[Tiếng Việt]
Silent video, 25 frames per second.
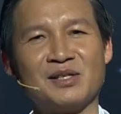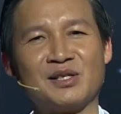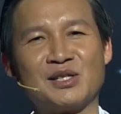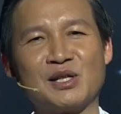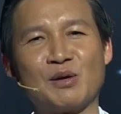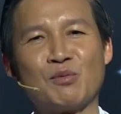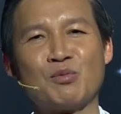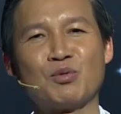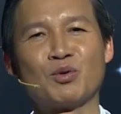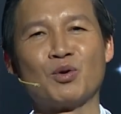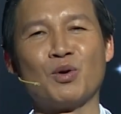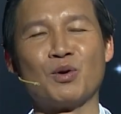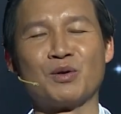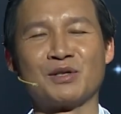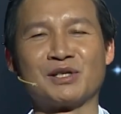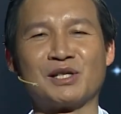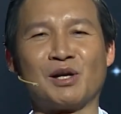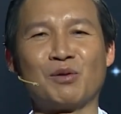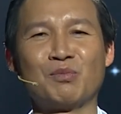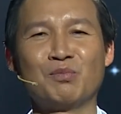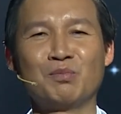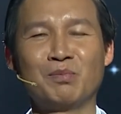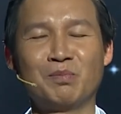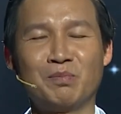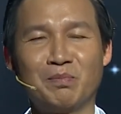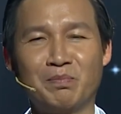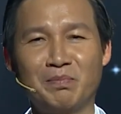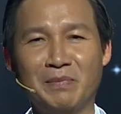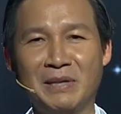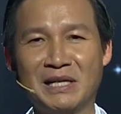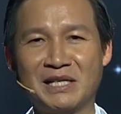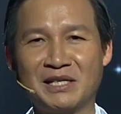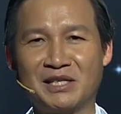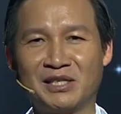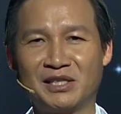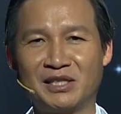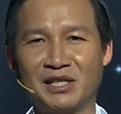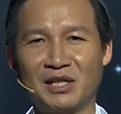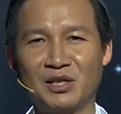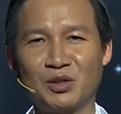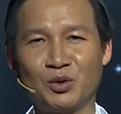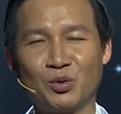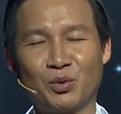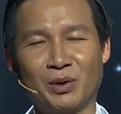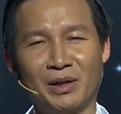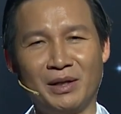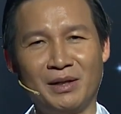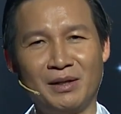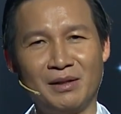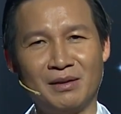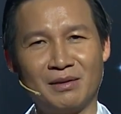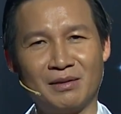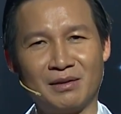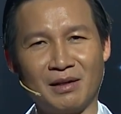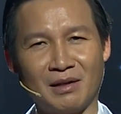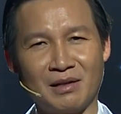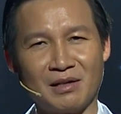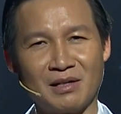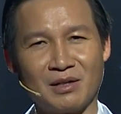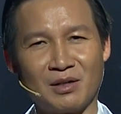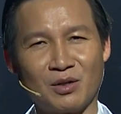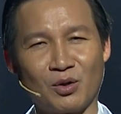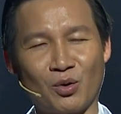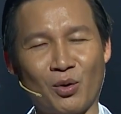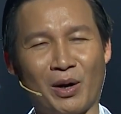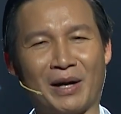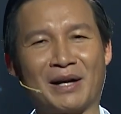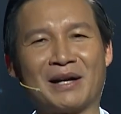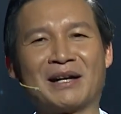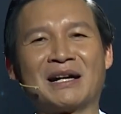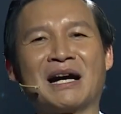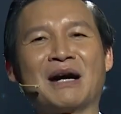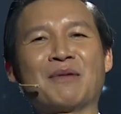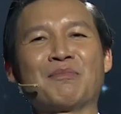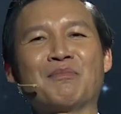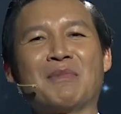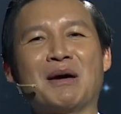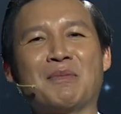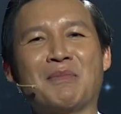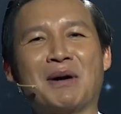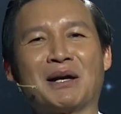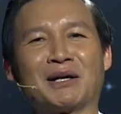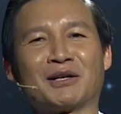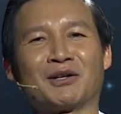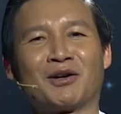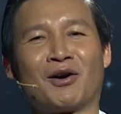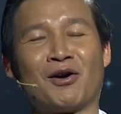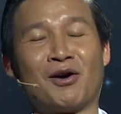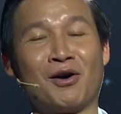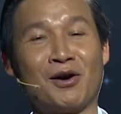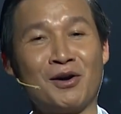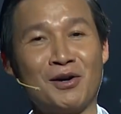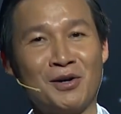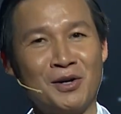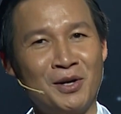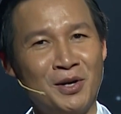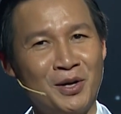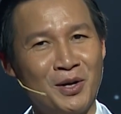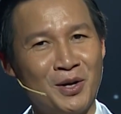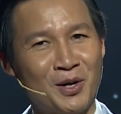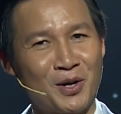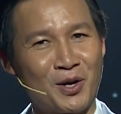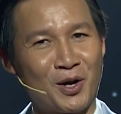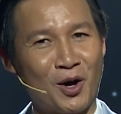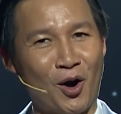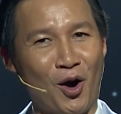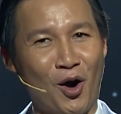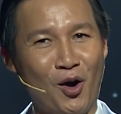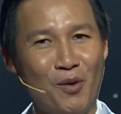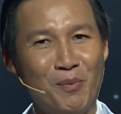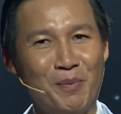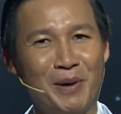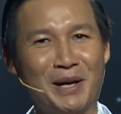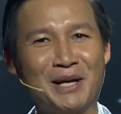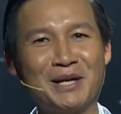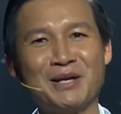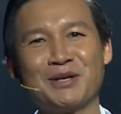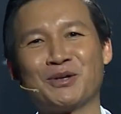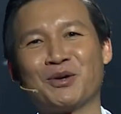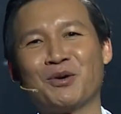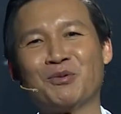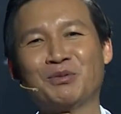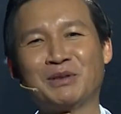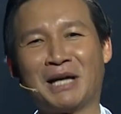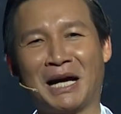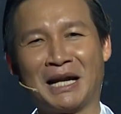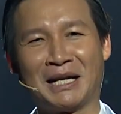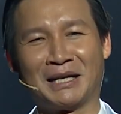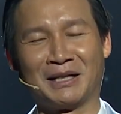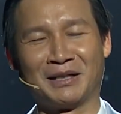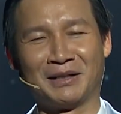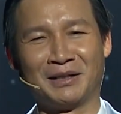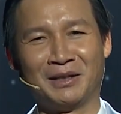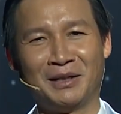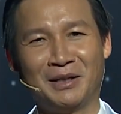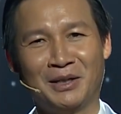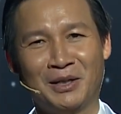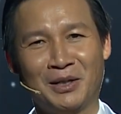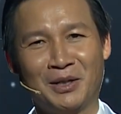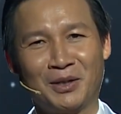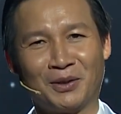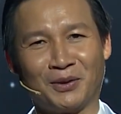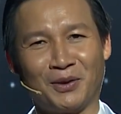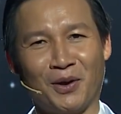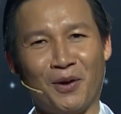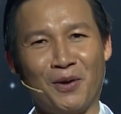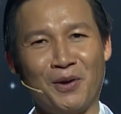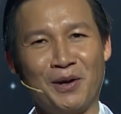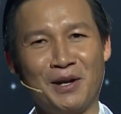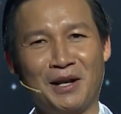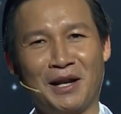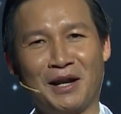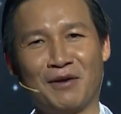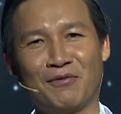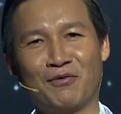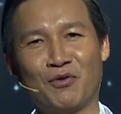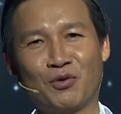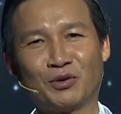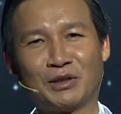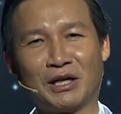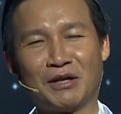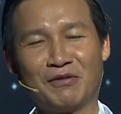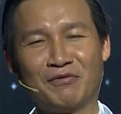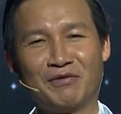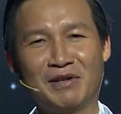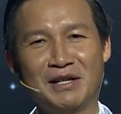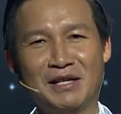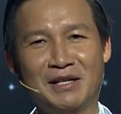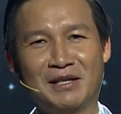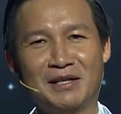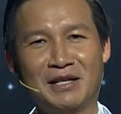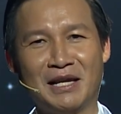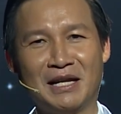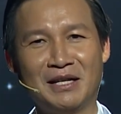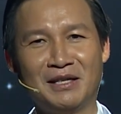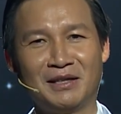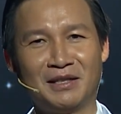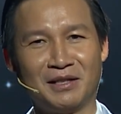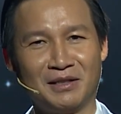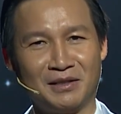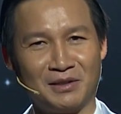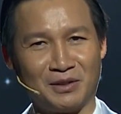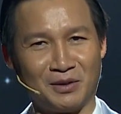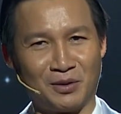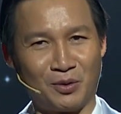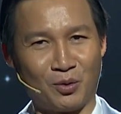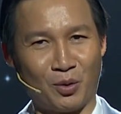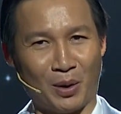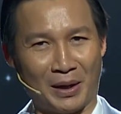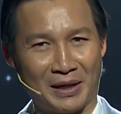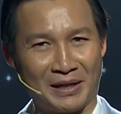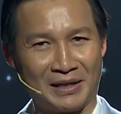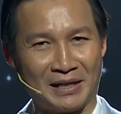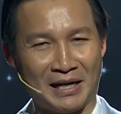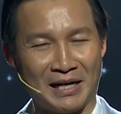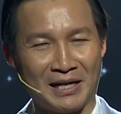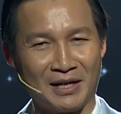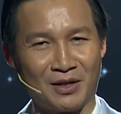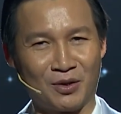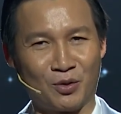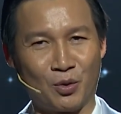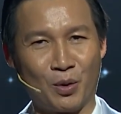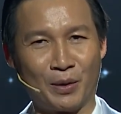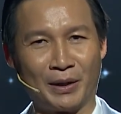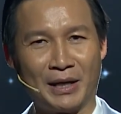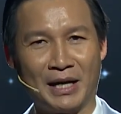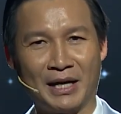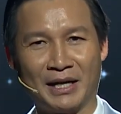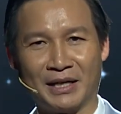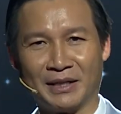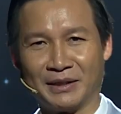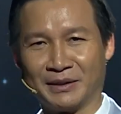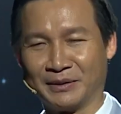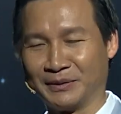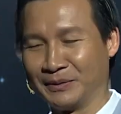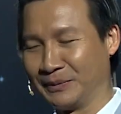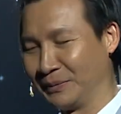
trong cuộc sống biết trân quý từng khoảnh khắc mà bạn có khó mấy cũng thành tôi là vũ thành vinh đến từ khoảnh khắc cuộc đời